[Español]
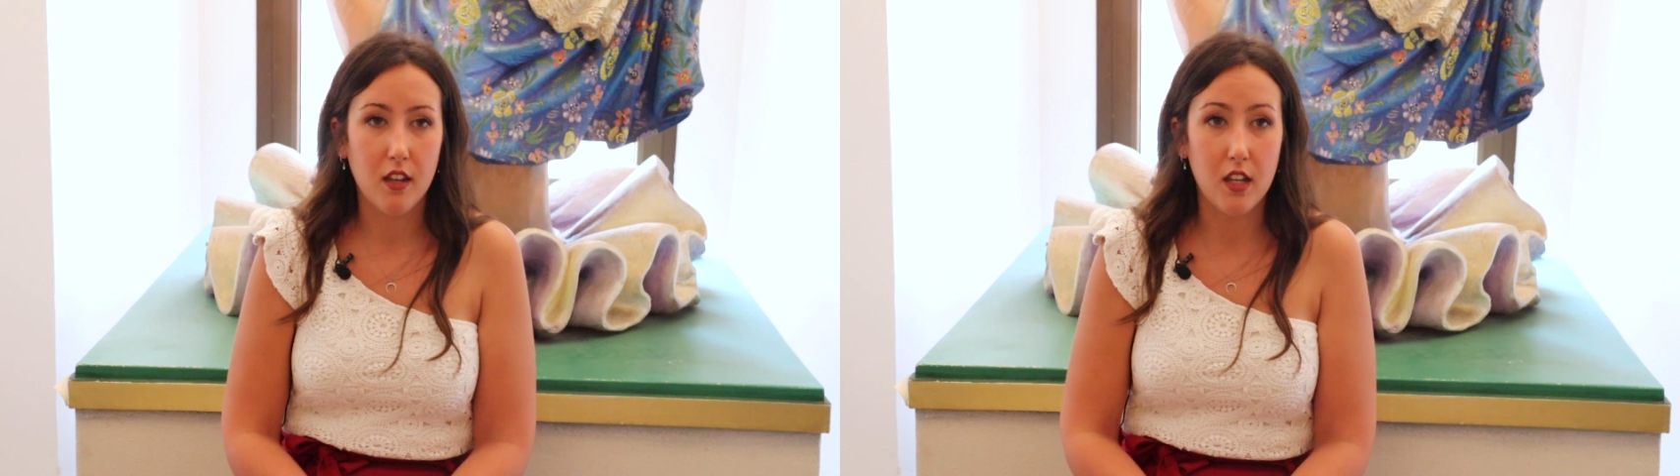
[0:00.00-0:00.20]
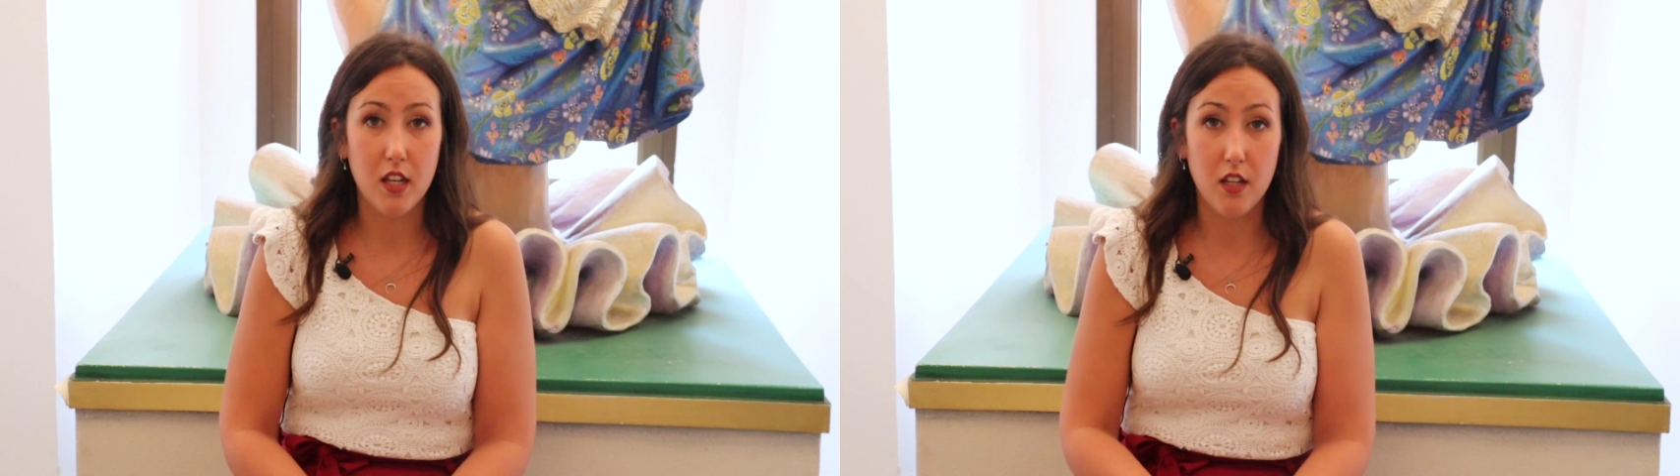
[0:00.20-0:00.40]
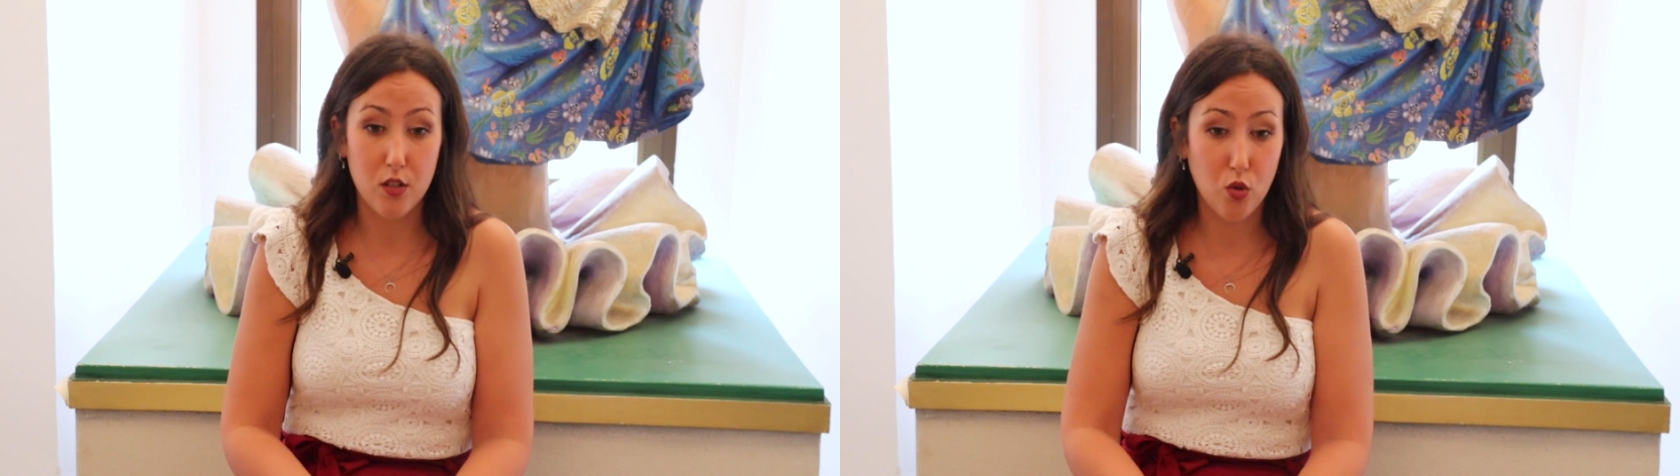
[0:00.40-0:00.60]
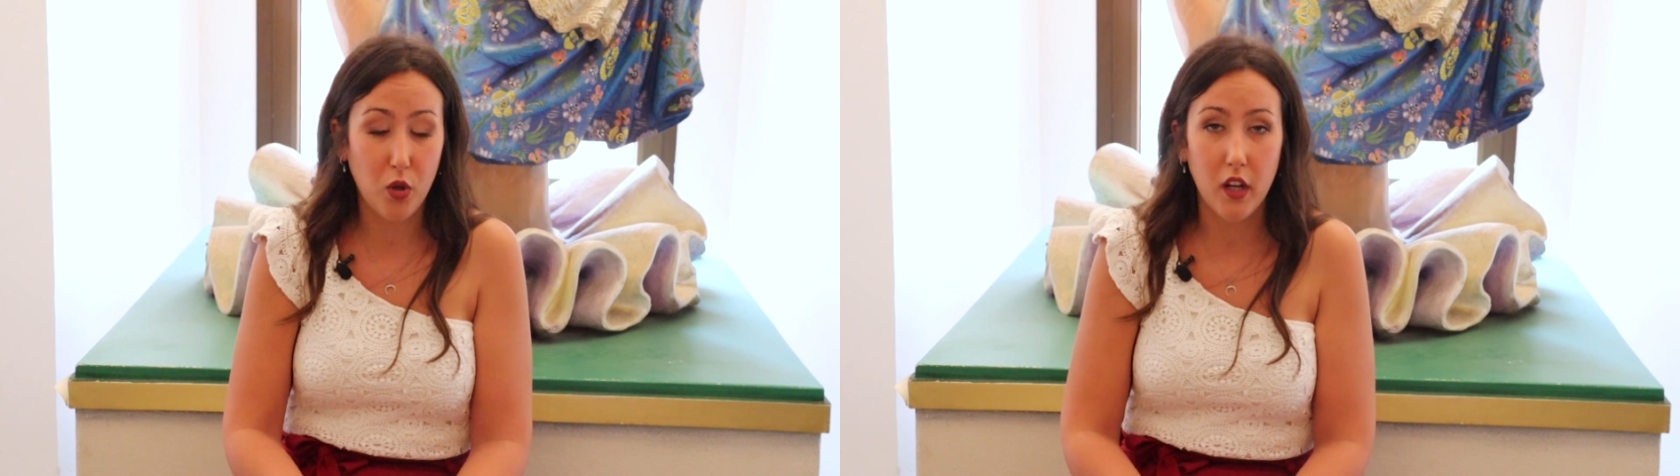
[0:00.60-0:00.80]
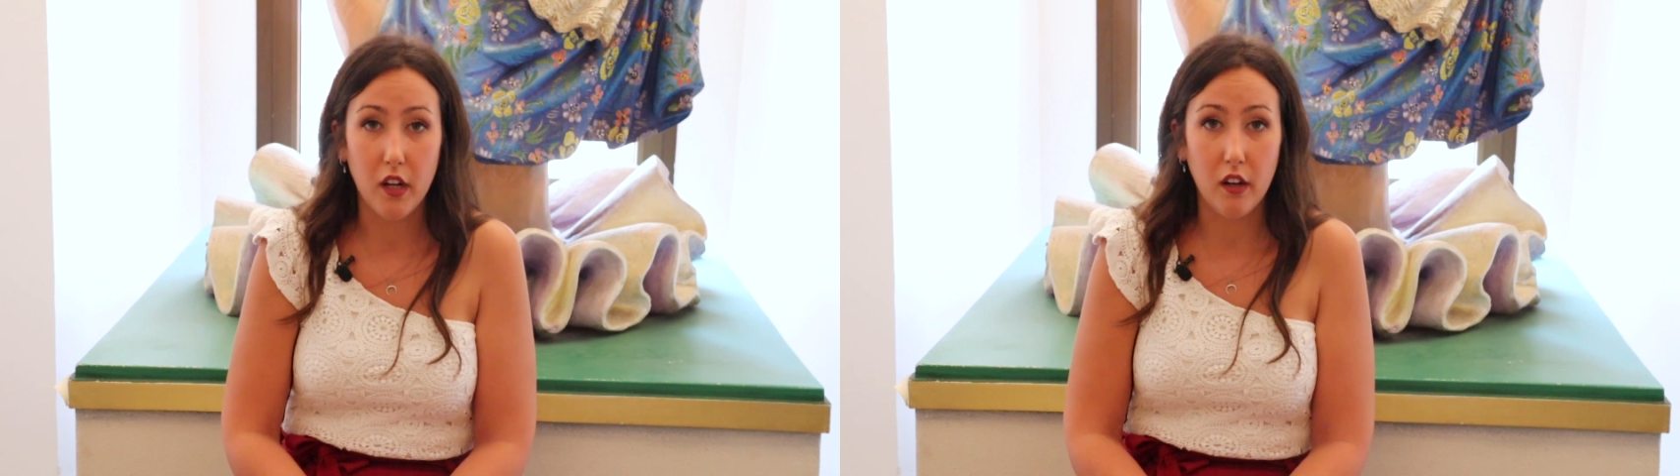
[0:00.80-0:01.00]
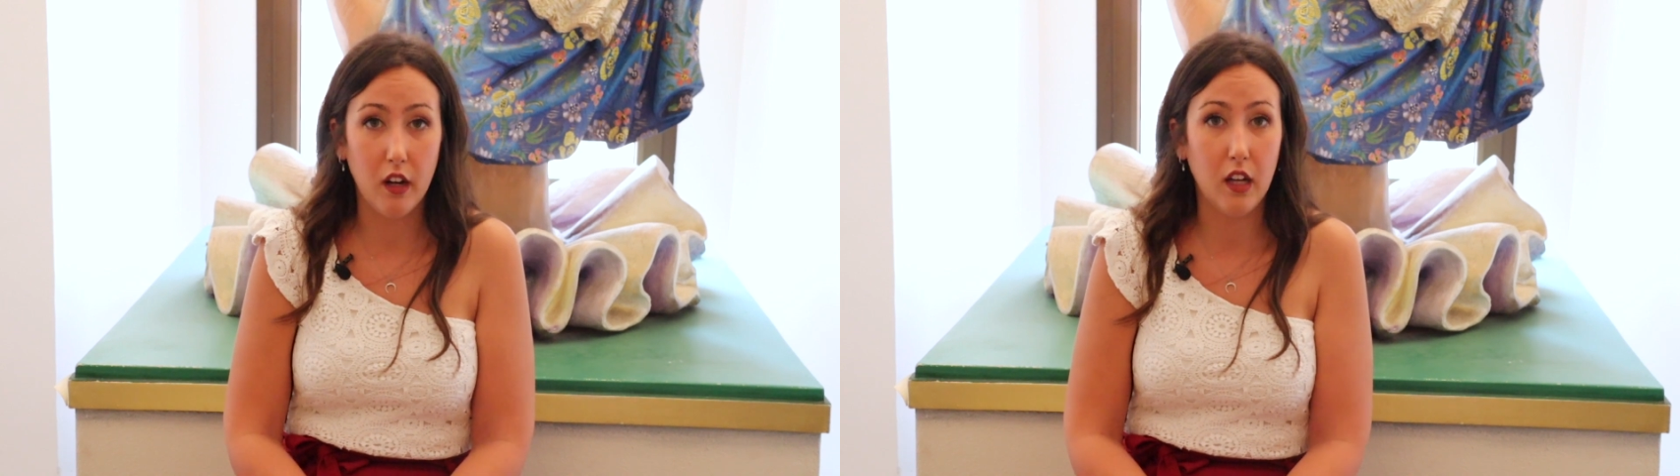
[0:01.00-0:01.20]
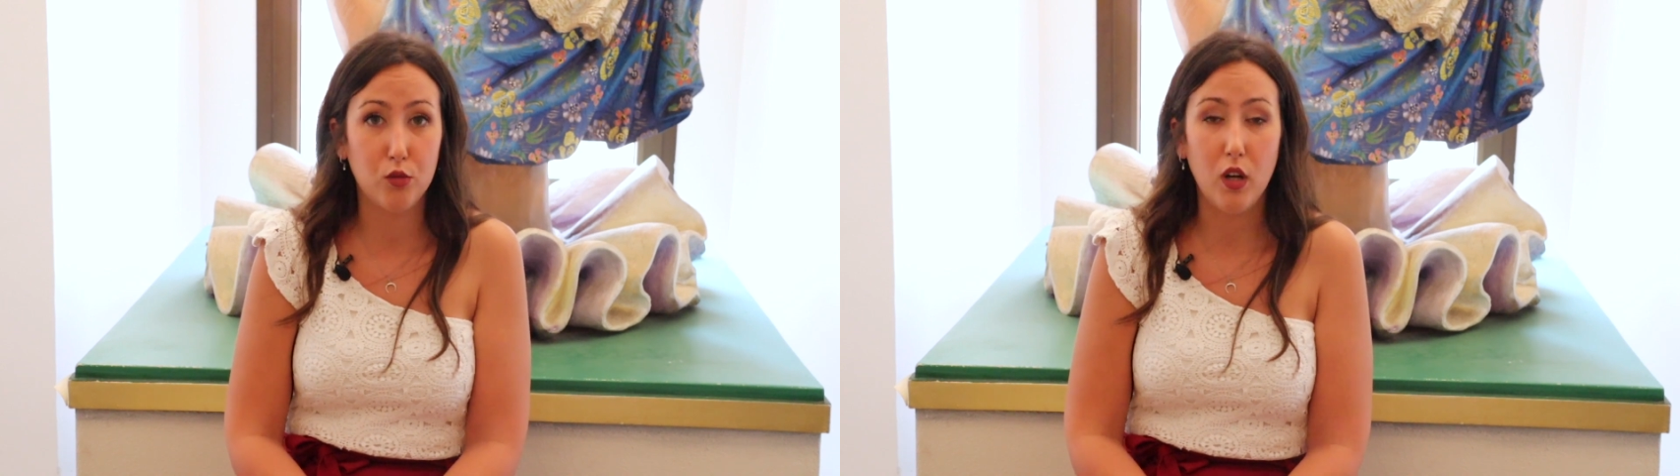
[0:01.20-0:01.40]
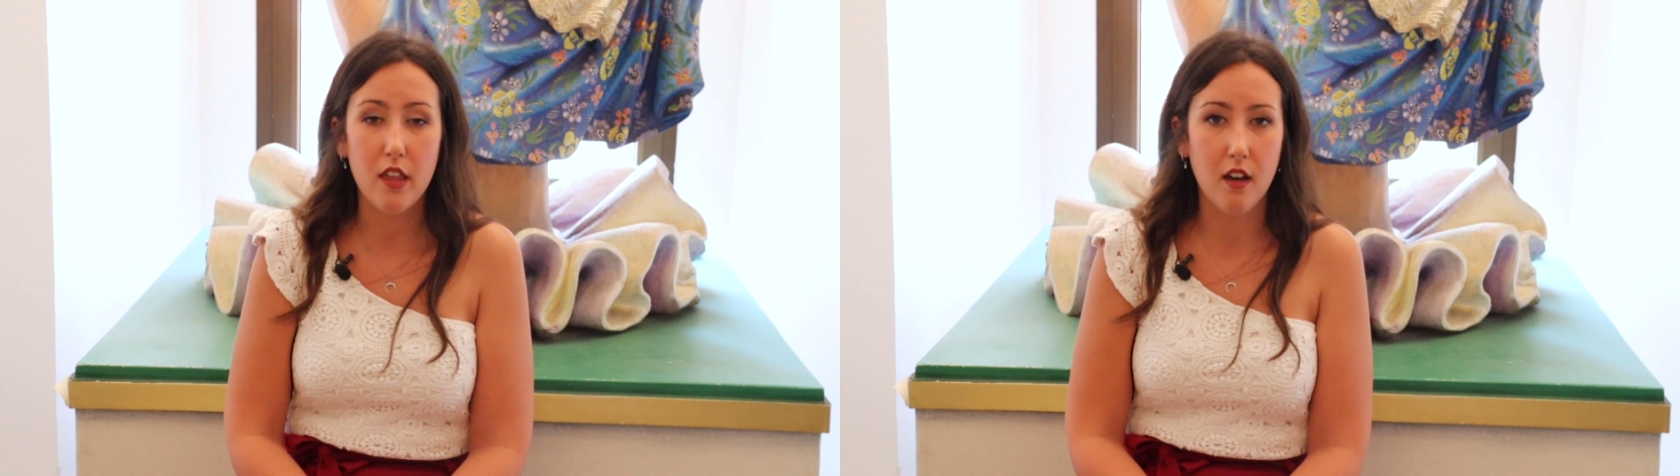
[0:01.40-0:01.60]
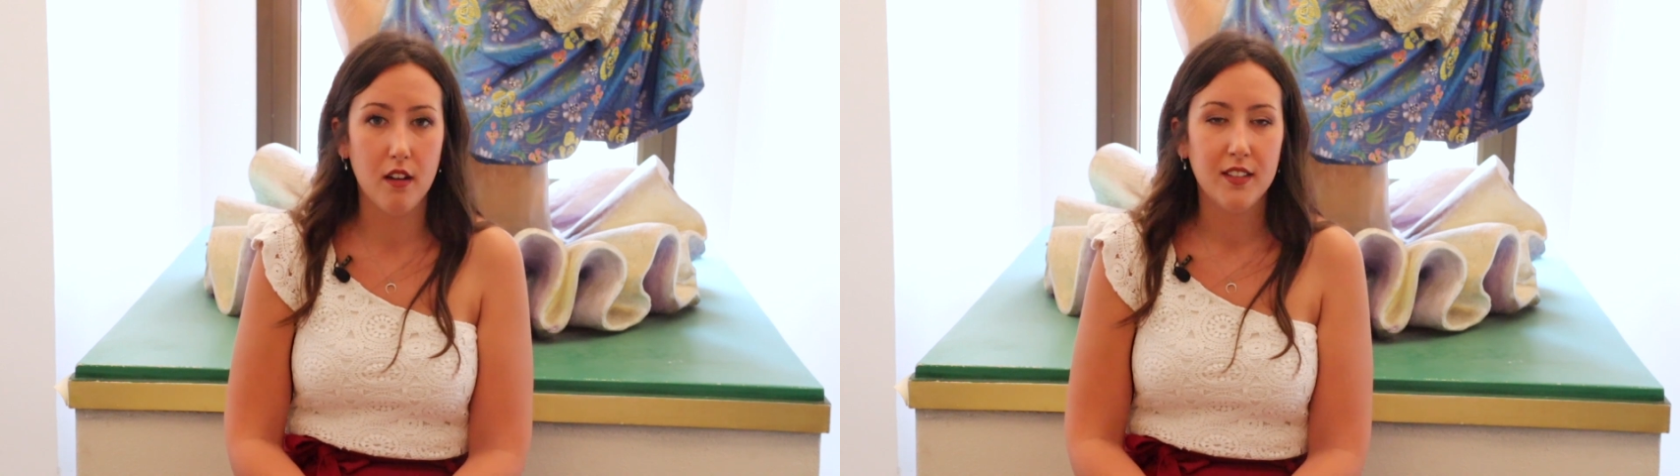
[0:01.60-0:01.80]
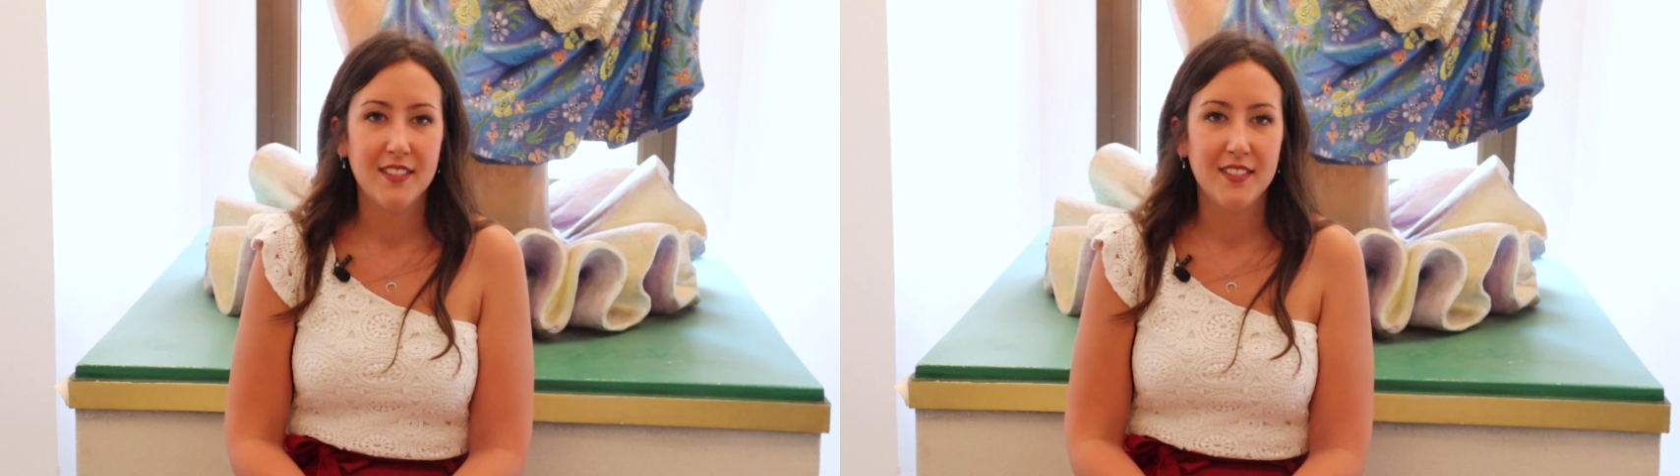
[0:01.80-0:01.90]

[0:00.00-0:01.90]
que surgen en la actualidad.